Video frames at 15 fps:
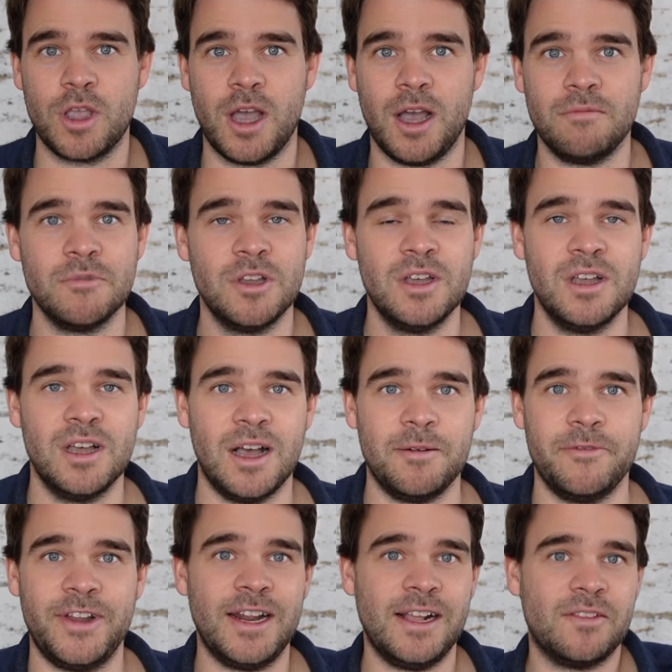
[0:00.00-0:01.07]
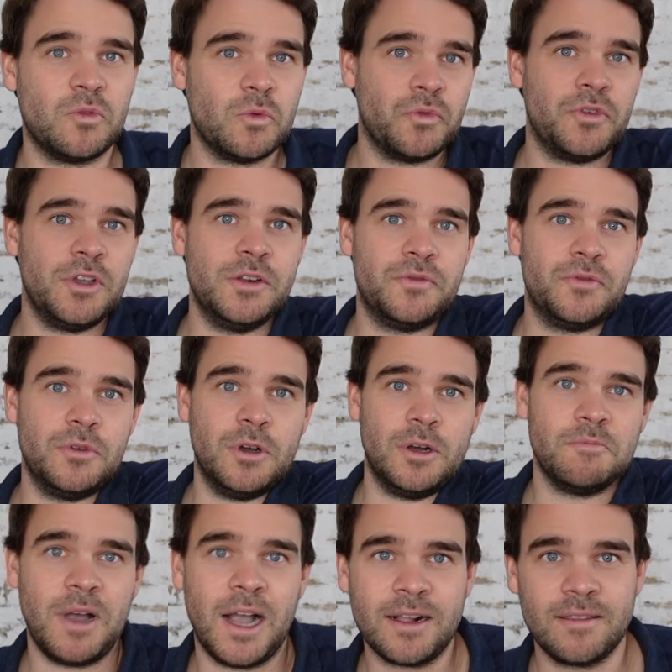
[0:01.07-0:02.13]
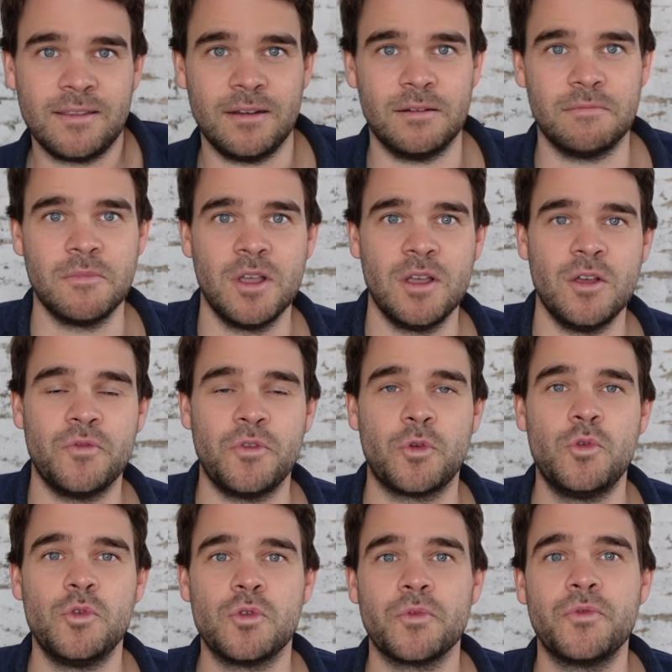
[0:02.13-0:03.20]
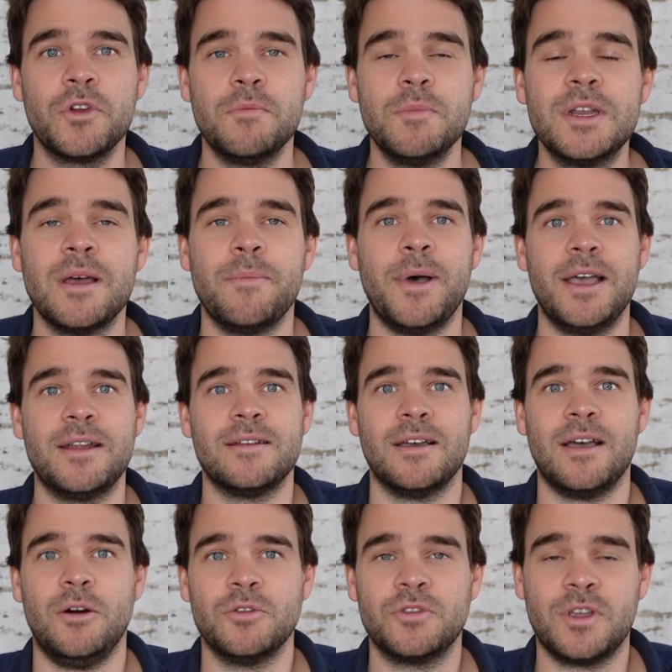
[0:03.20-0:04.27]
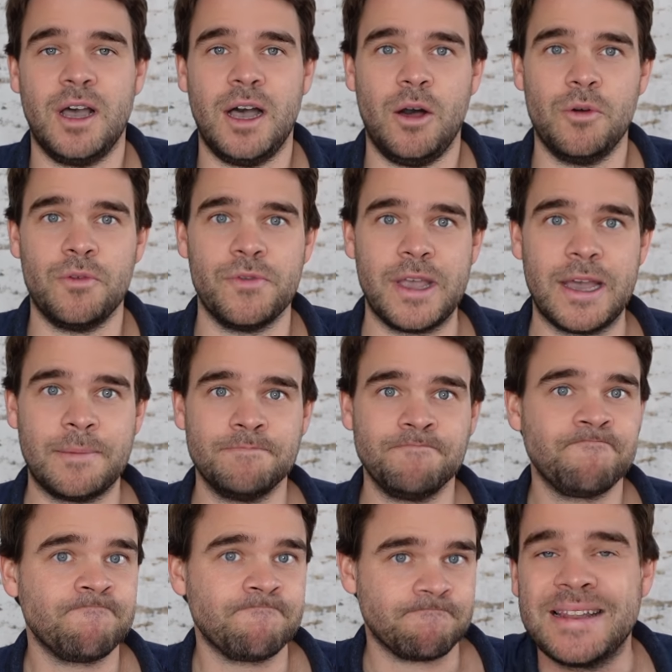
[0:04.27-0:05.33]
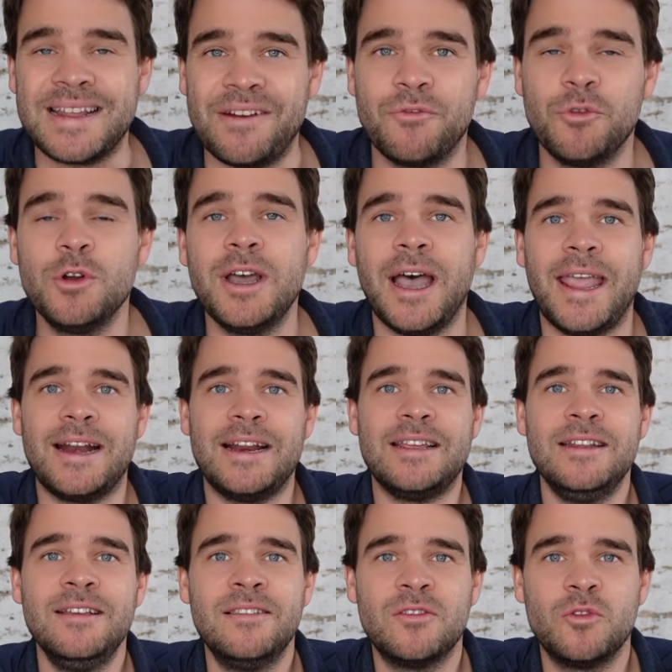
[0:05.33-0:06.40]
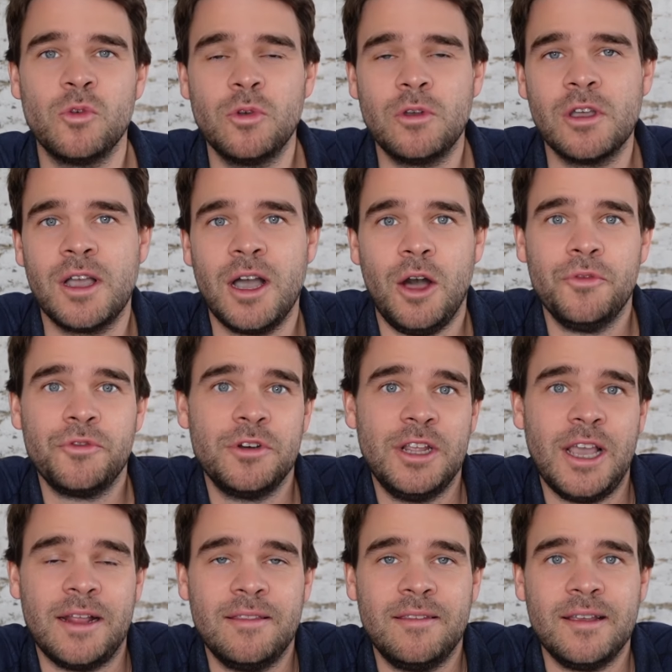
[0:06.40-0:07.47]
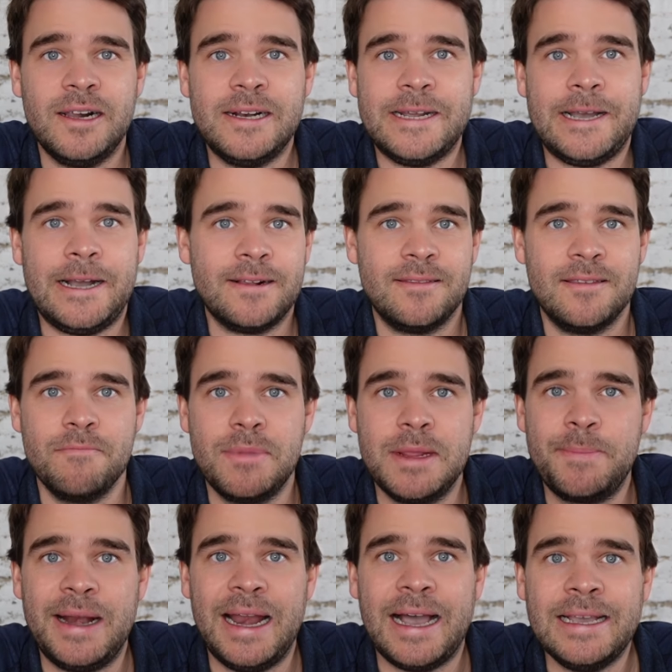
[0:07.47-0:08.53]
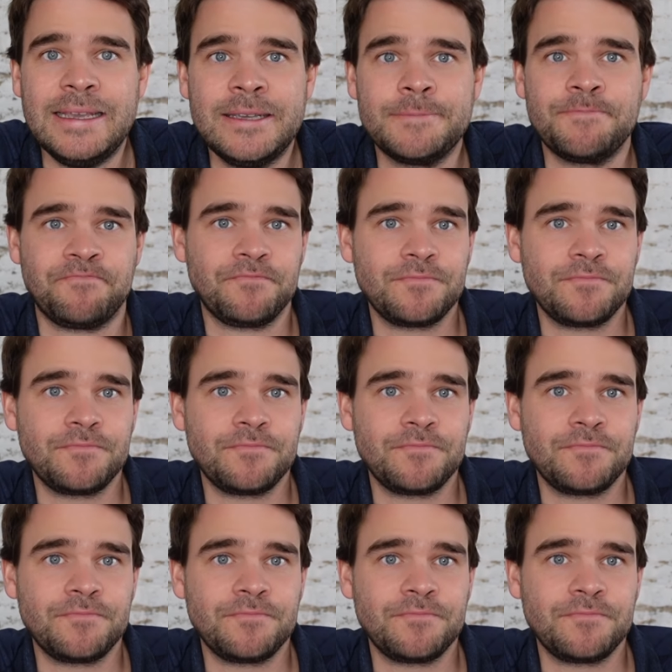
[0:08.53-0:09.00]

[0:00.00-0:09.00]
Jahr. Aber wenn halt so viel für Aktienvergütung für die Mitarbeiter rausgehauen werden, dann wurde eigentlich nichts zurückgekauft und die Anzahl der Aktien blieb gleich.